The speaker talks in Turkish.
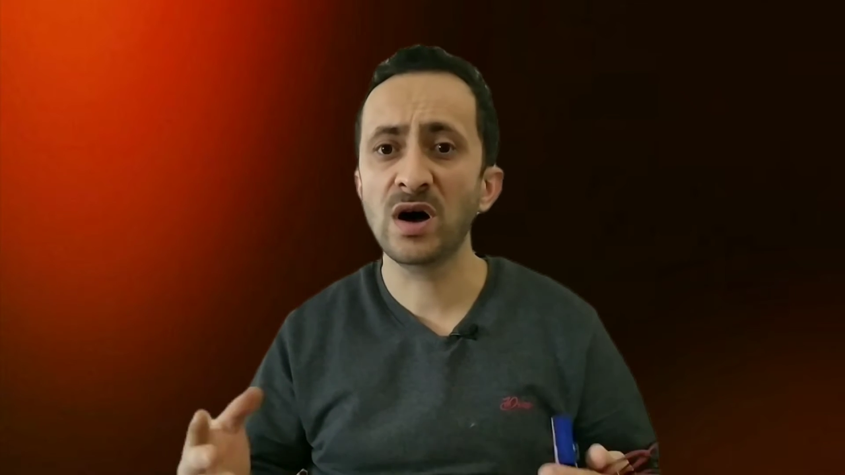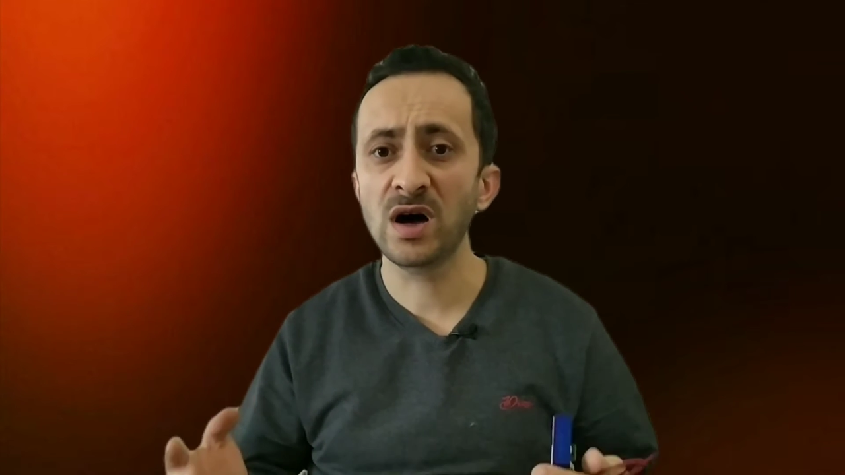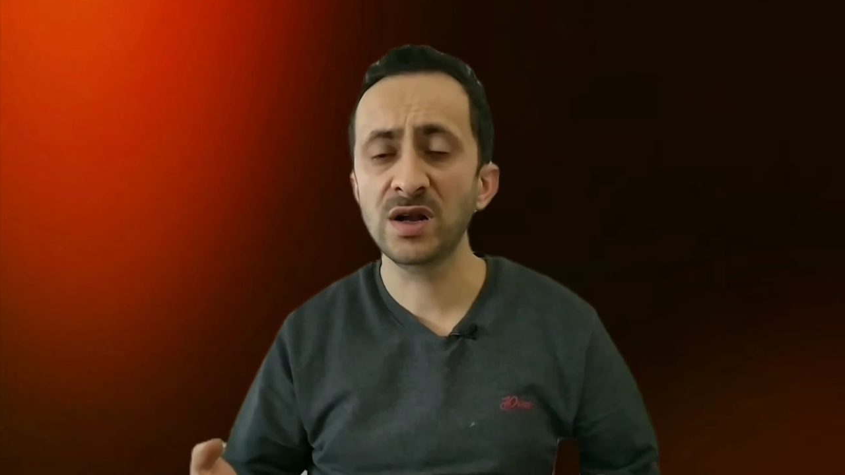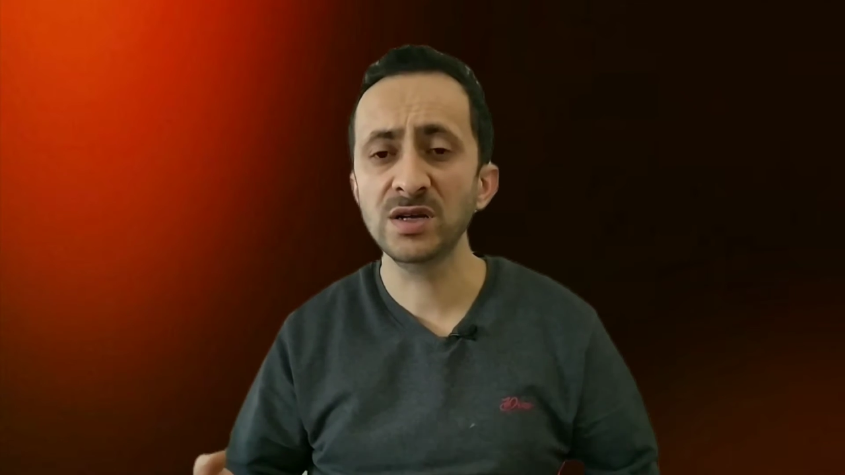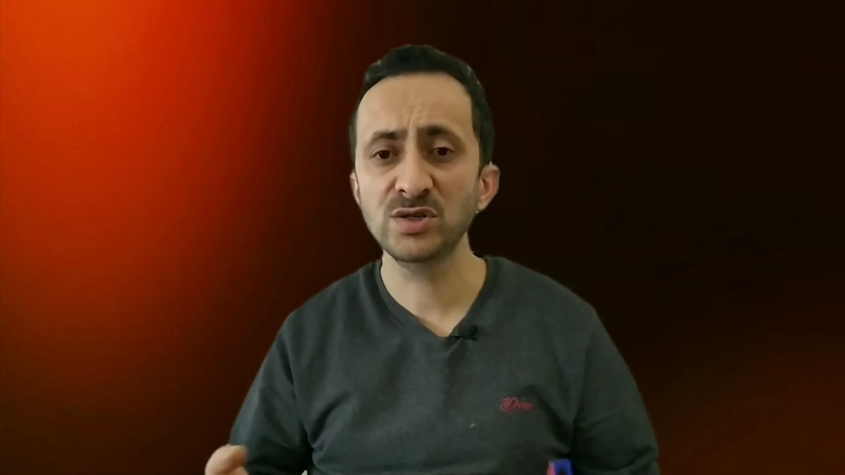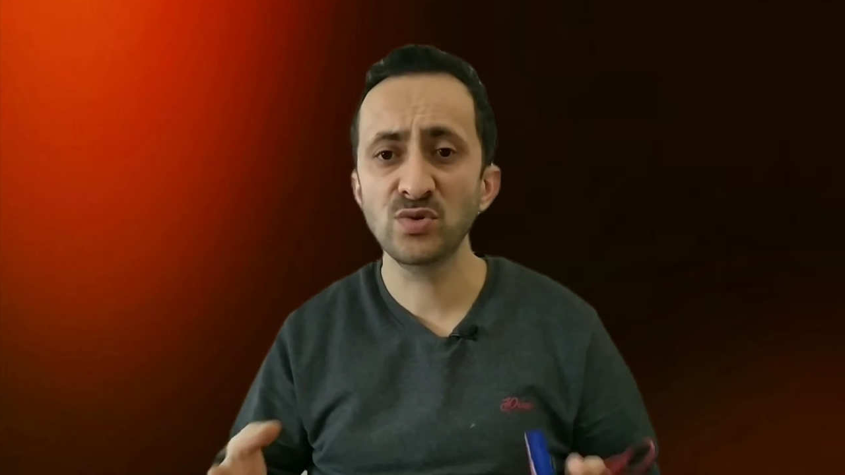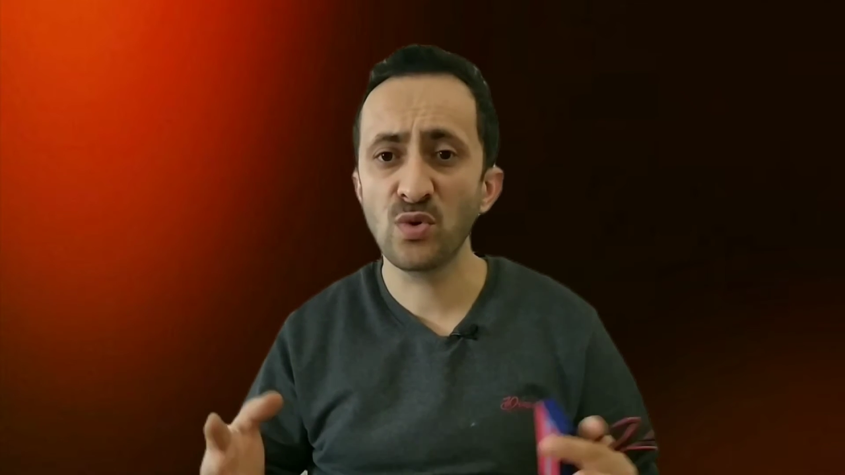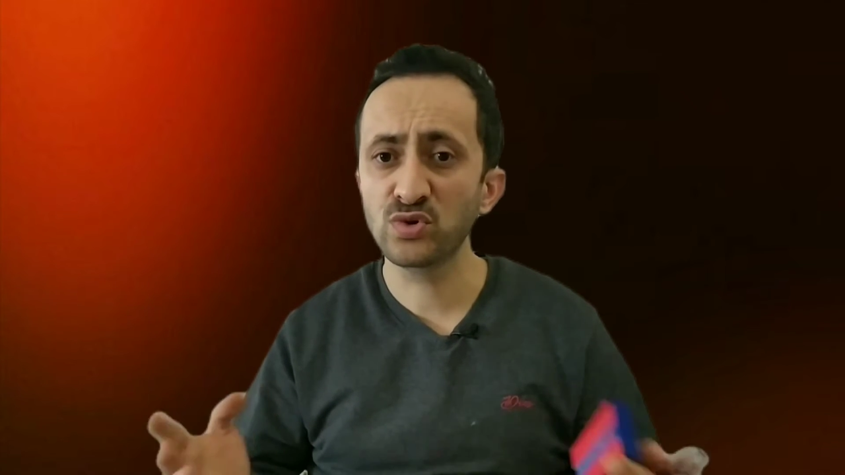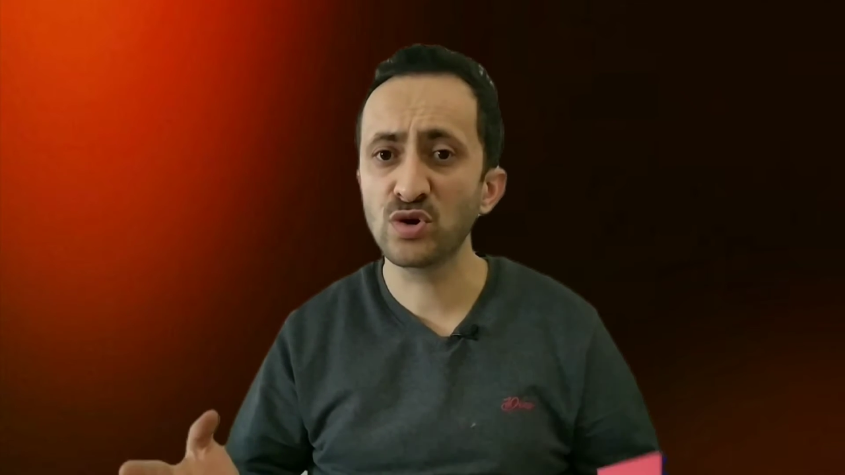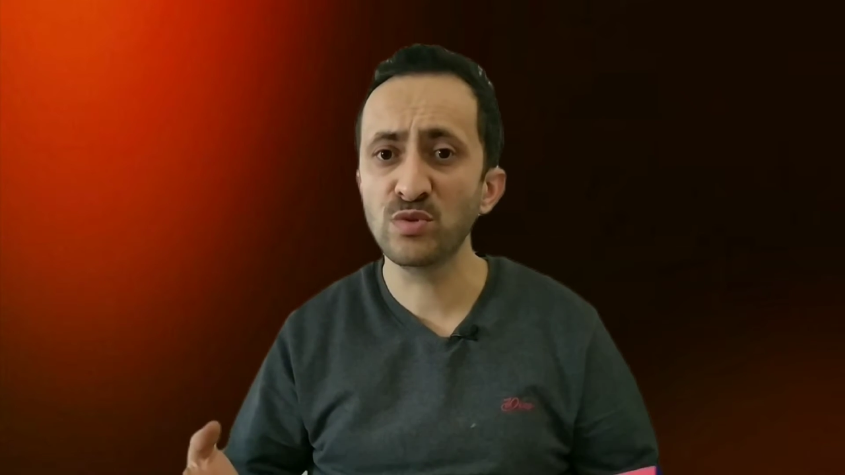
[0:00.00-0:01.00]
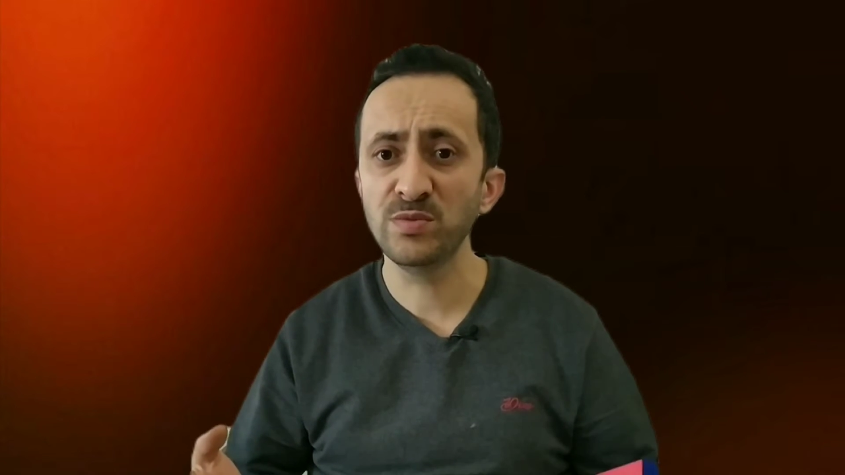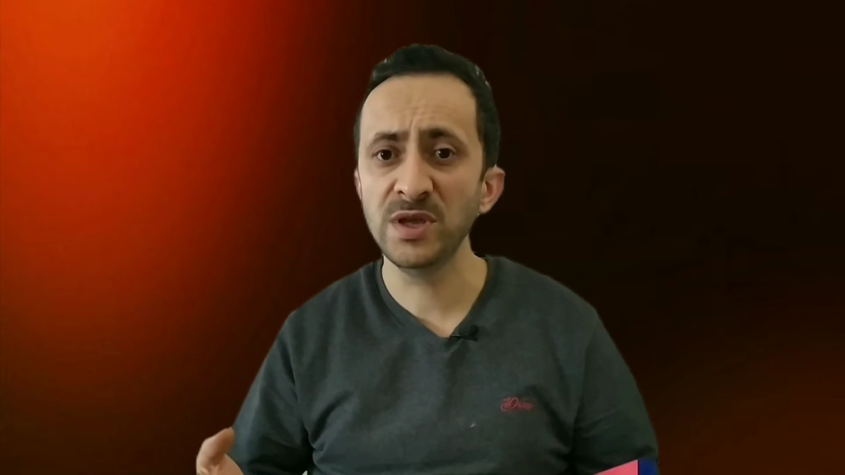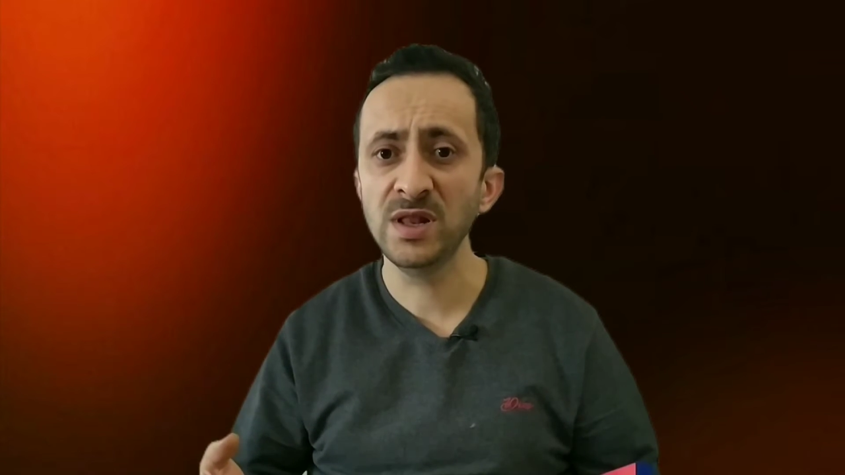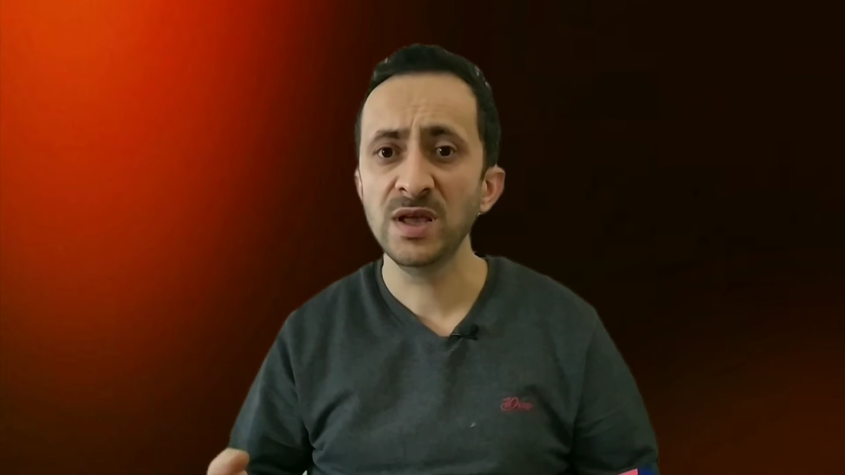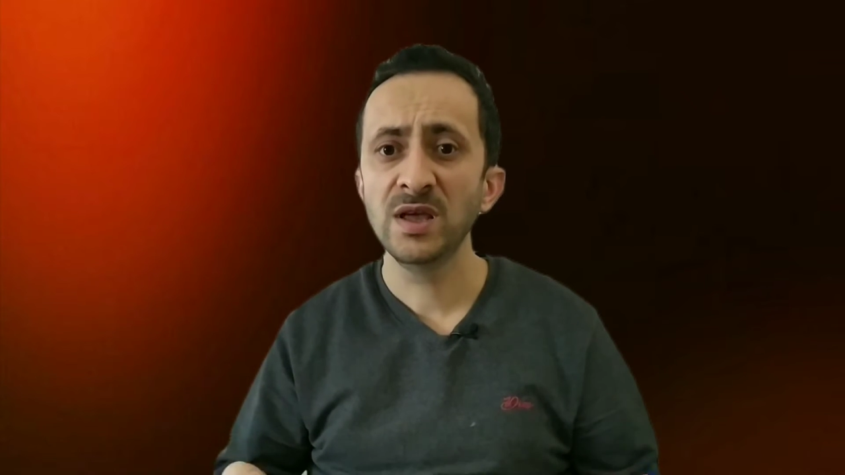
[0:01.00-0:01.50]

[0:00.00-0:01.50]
araç, otomobil.